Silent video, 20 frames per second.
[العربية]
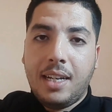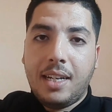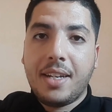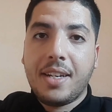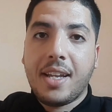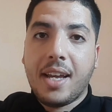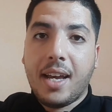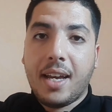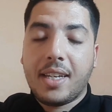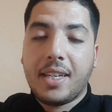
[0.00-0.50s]

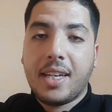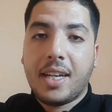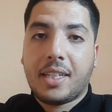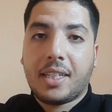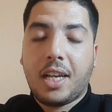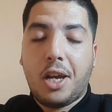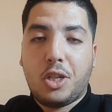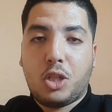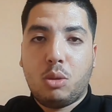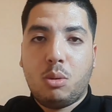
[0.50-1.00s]

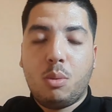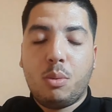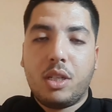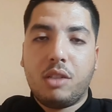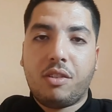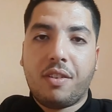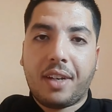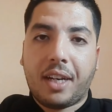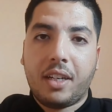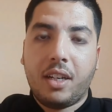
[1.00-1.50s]
لنهائيات كأس أمم
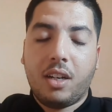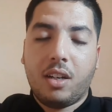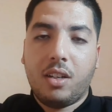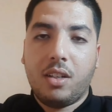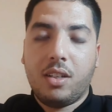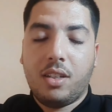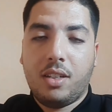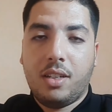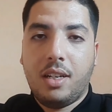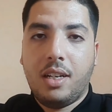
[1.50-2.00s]

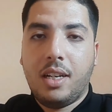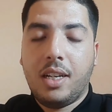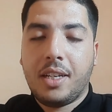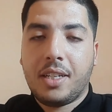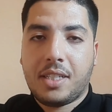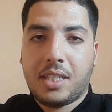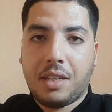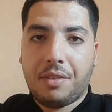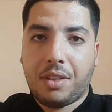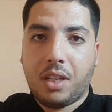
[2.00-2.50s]
إفريقيا
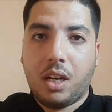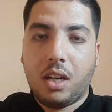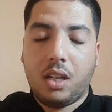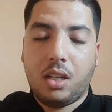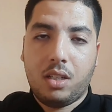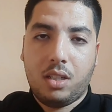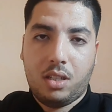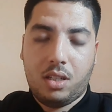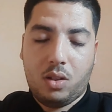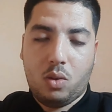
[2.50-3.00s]
اللي
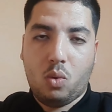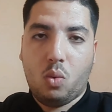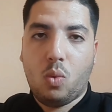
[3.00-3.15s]
صفتها